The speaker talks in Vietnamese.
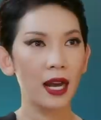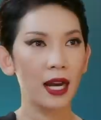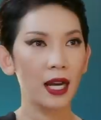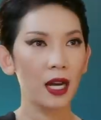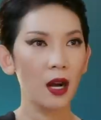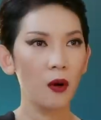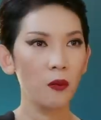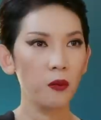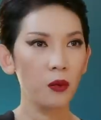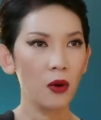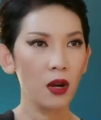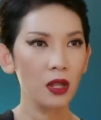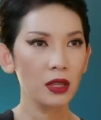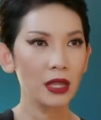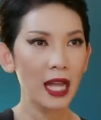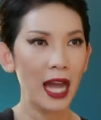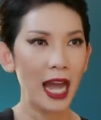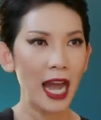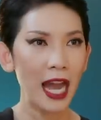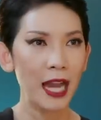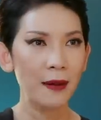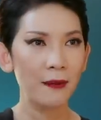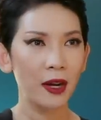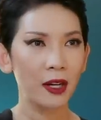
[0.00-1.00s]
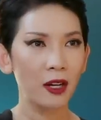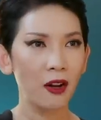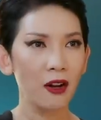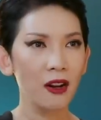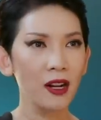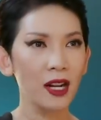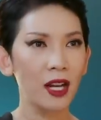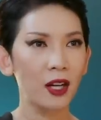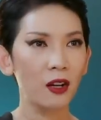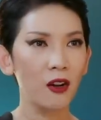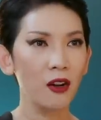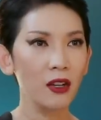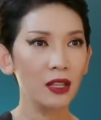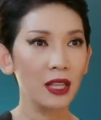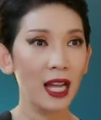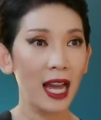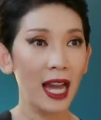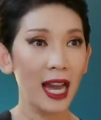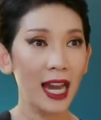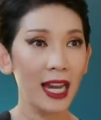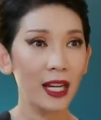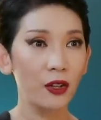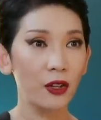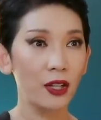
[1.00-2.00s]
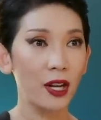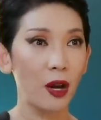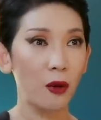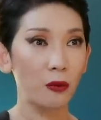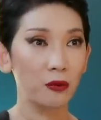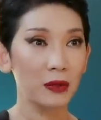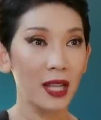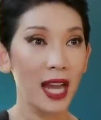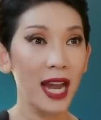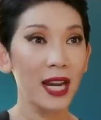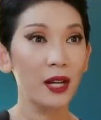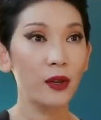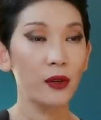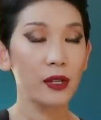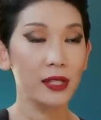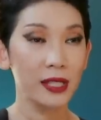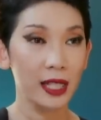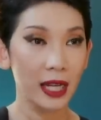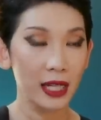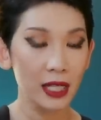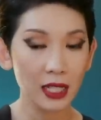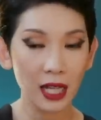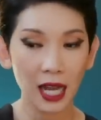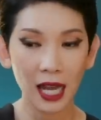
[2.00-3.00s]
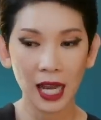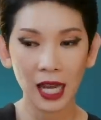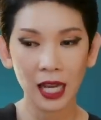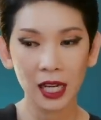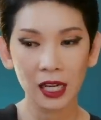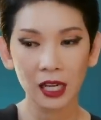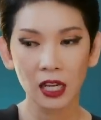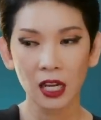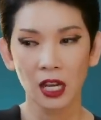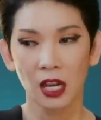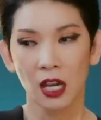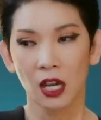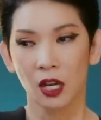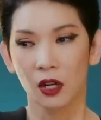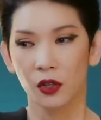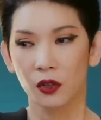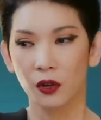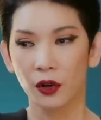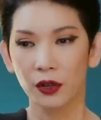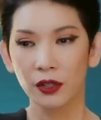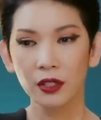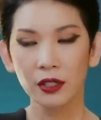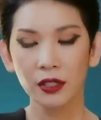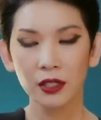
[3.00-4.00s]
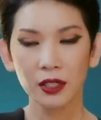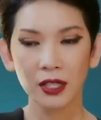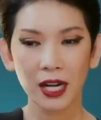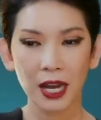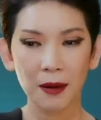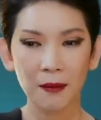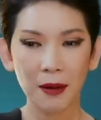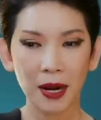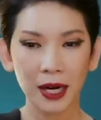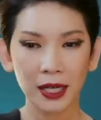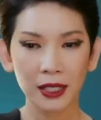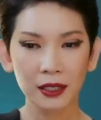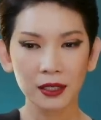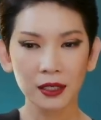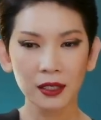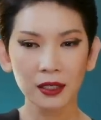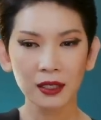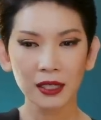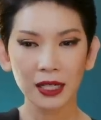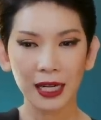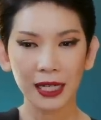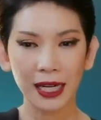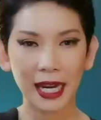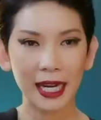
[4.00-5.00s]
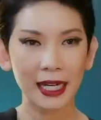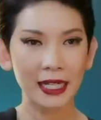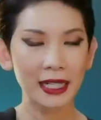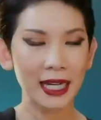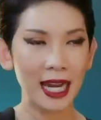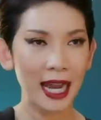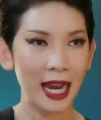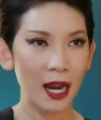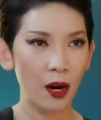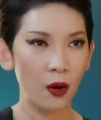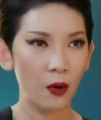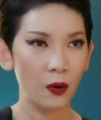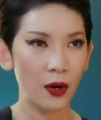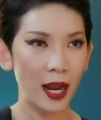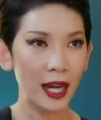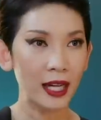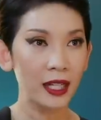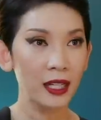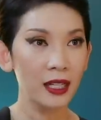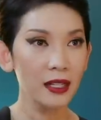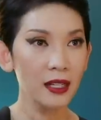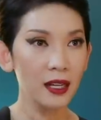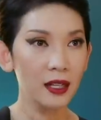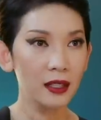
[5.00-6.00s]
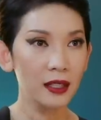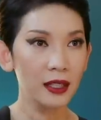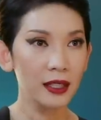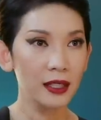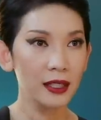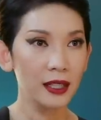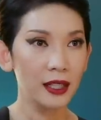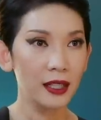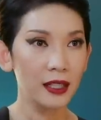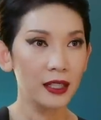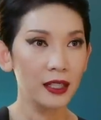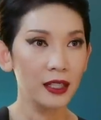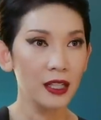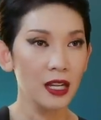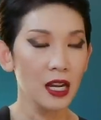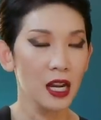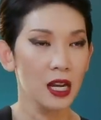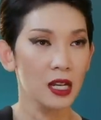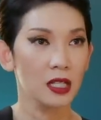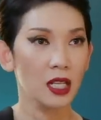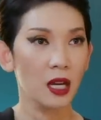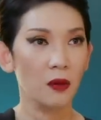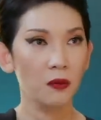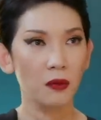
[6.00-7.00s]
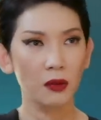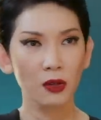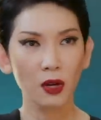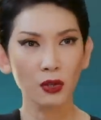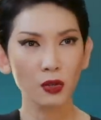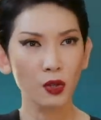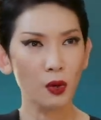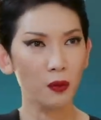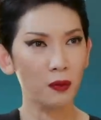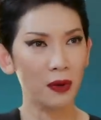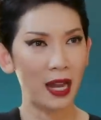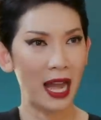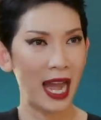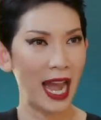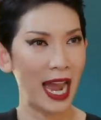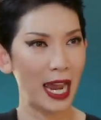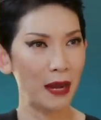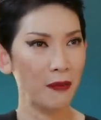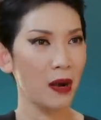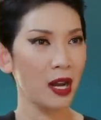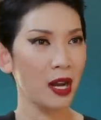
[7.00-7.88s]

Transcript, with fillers: là không có thai mà nói là có thai, rồi động thai, rồi sảy thai, rồi đưa ra bằng chứng là ngày nào đã ký đơn ly dị. Xong rồi nói chung là hai